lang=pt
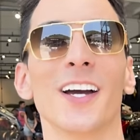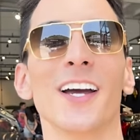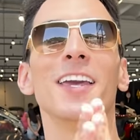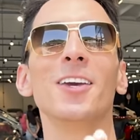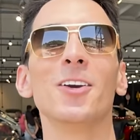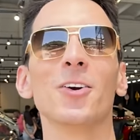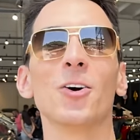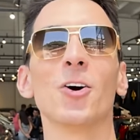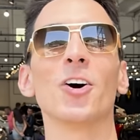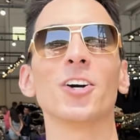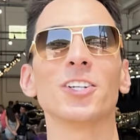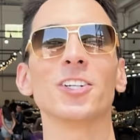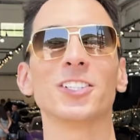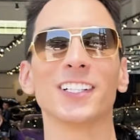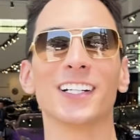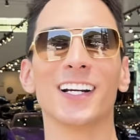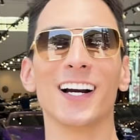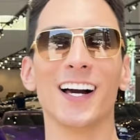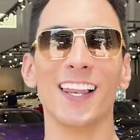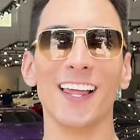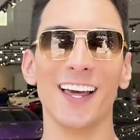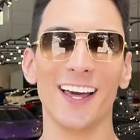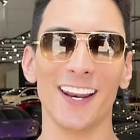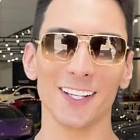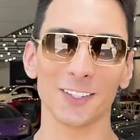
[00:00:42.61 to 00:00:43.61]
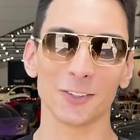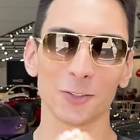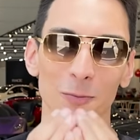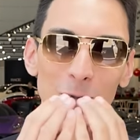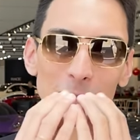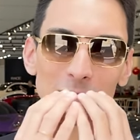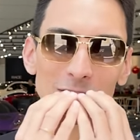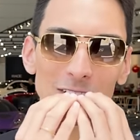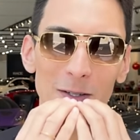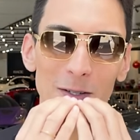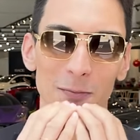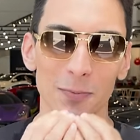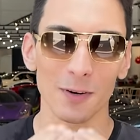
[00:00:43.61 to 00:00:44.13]
E hoje, galera, tô
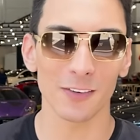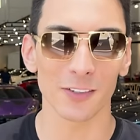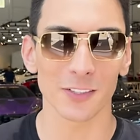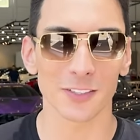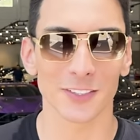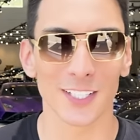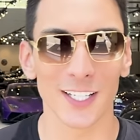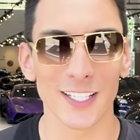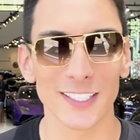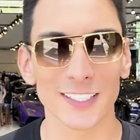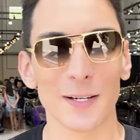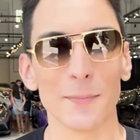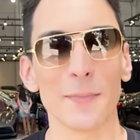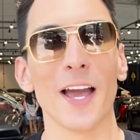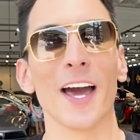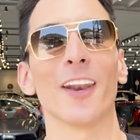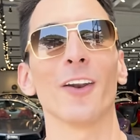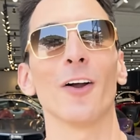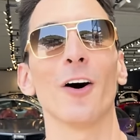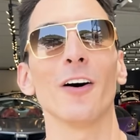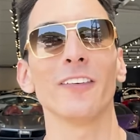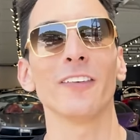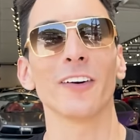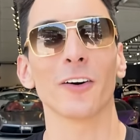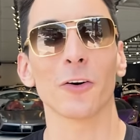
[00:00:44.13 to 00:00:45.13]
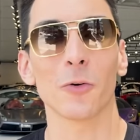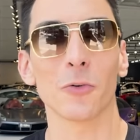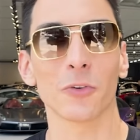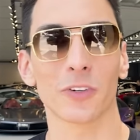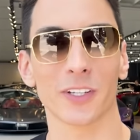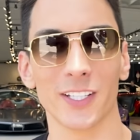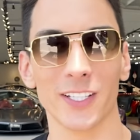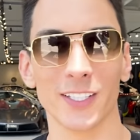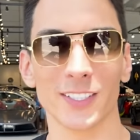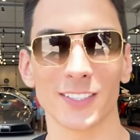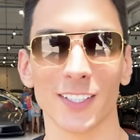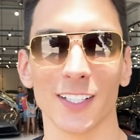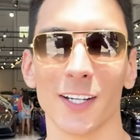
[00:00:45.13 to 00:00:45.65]
mostrando pra vocês a minha nova
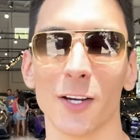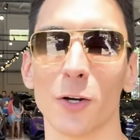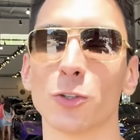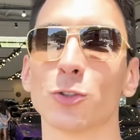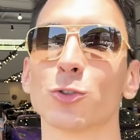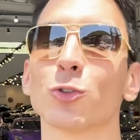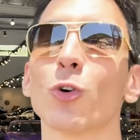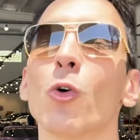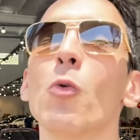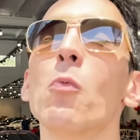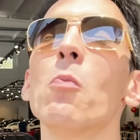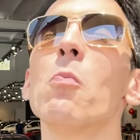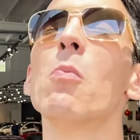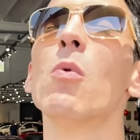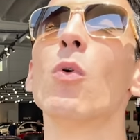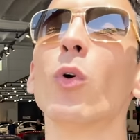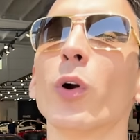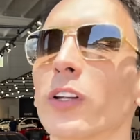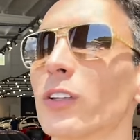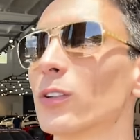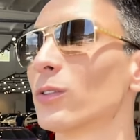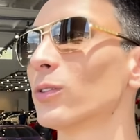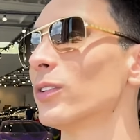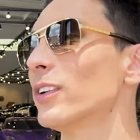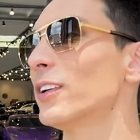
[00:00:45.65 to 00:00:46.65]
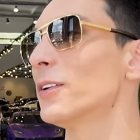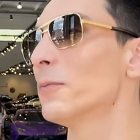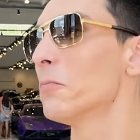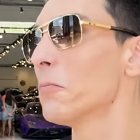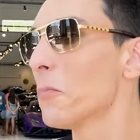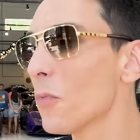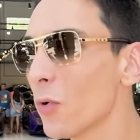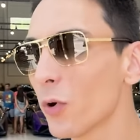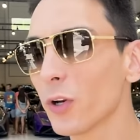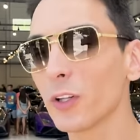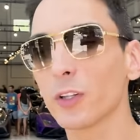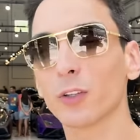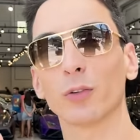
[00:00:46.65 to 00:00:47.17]
conquista, eu estou muito,
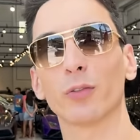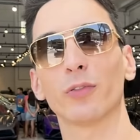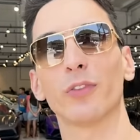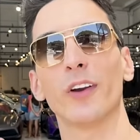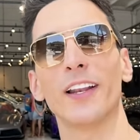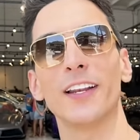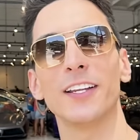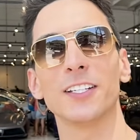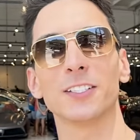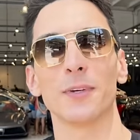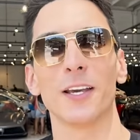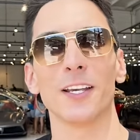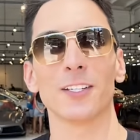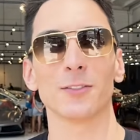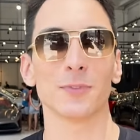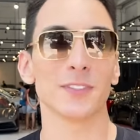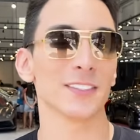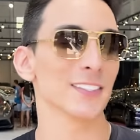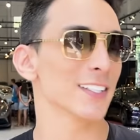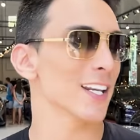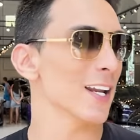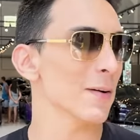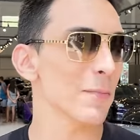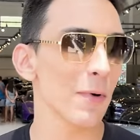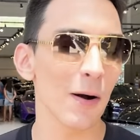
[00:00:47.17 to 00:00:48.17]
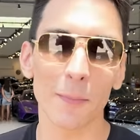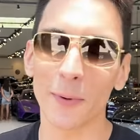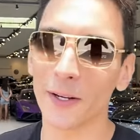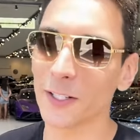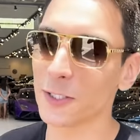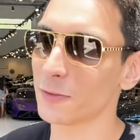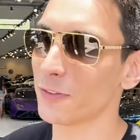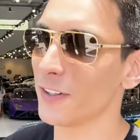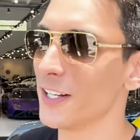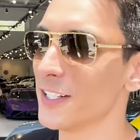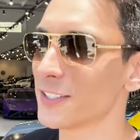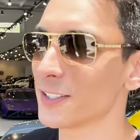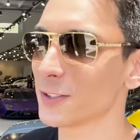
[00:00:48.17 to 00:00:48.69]
muito feliz mesmo,
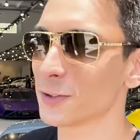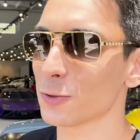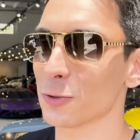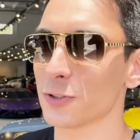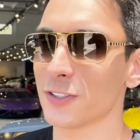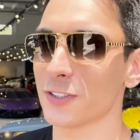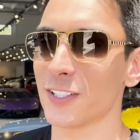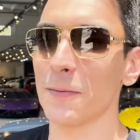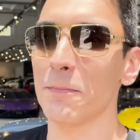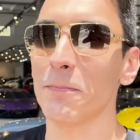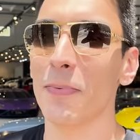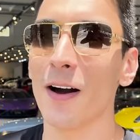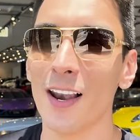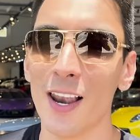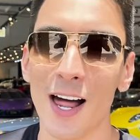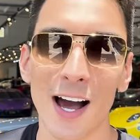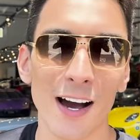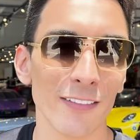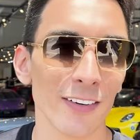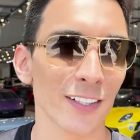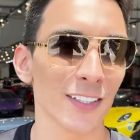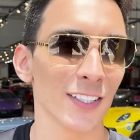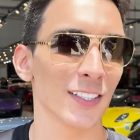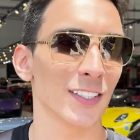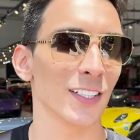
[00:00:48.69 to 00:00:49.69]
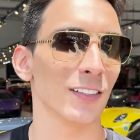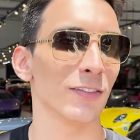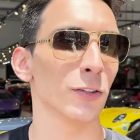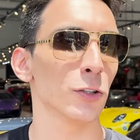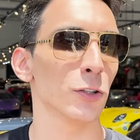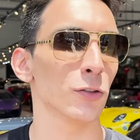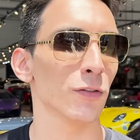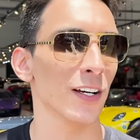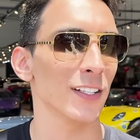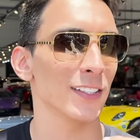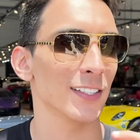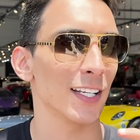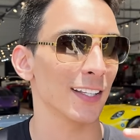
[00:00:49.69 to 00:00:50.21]
extremamente feliz, eu tô sem palavras, esse
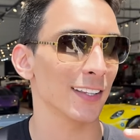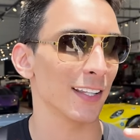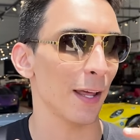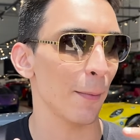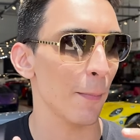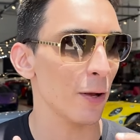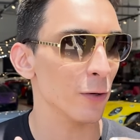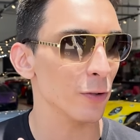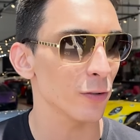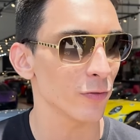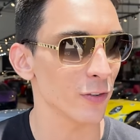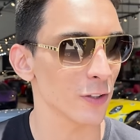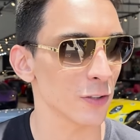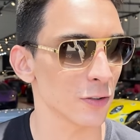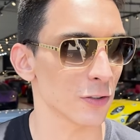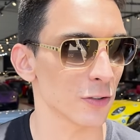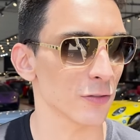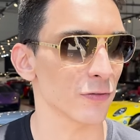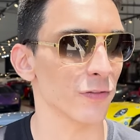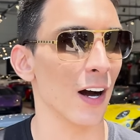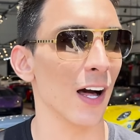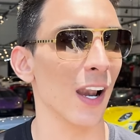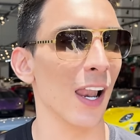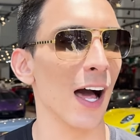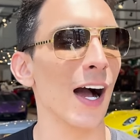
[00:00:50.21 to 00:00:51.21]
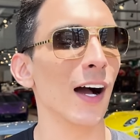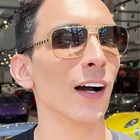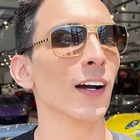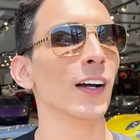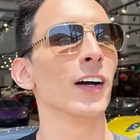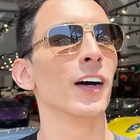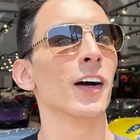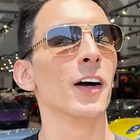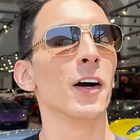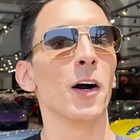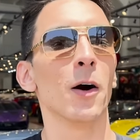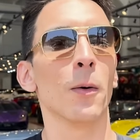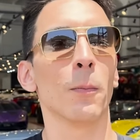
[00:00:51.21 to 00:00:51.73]
vídeo vai ser até meio difícil de falar,
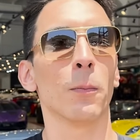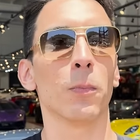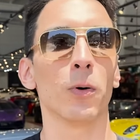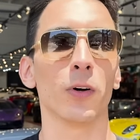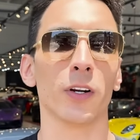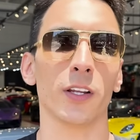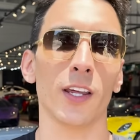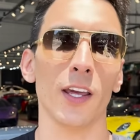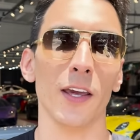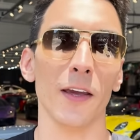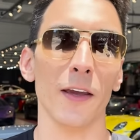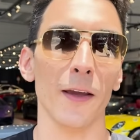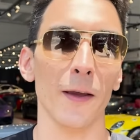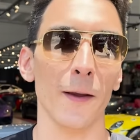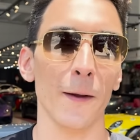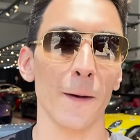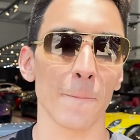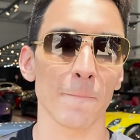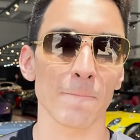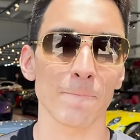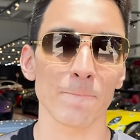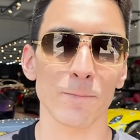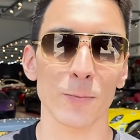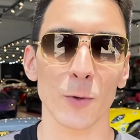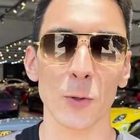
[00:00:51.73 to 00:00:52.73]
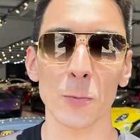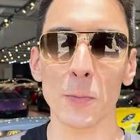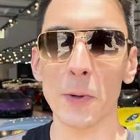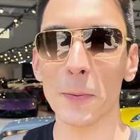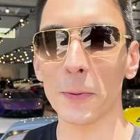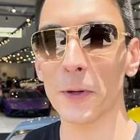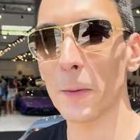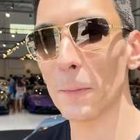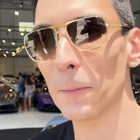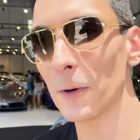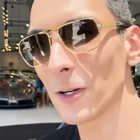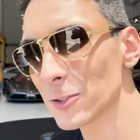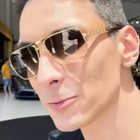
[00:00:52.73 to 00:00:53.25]
porque uma
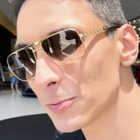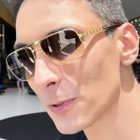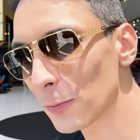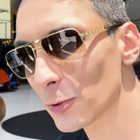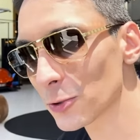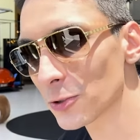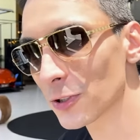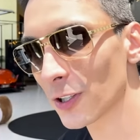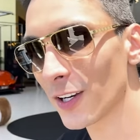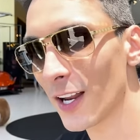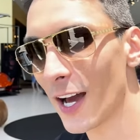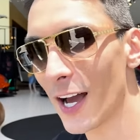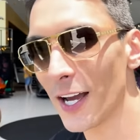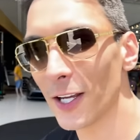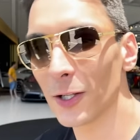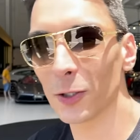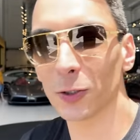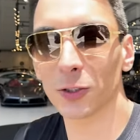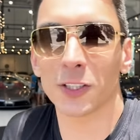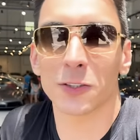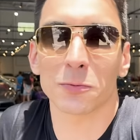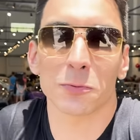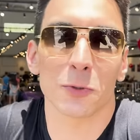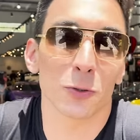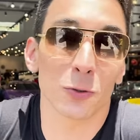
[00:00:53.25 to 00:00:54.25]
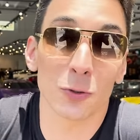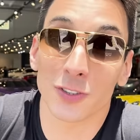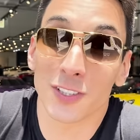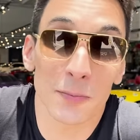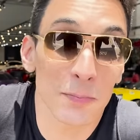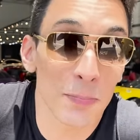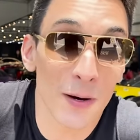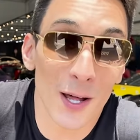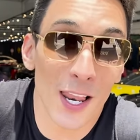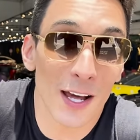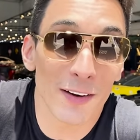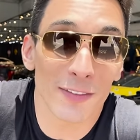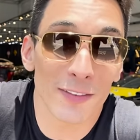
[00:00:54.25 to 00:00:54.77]
porque eu posso me emocionar e outras porque eu tô sem
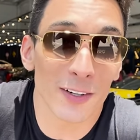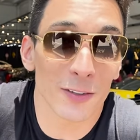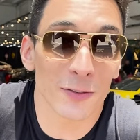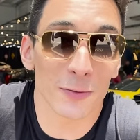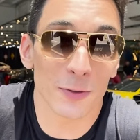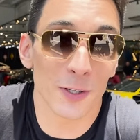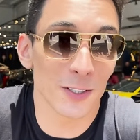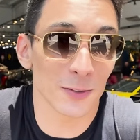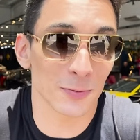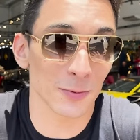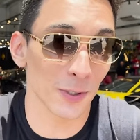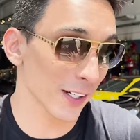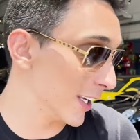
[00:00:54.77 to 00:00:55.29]
palavras mesmo.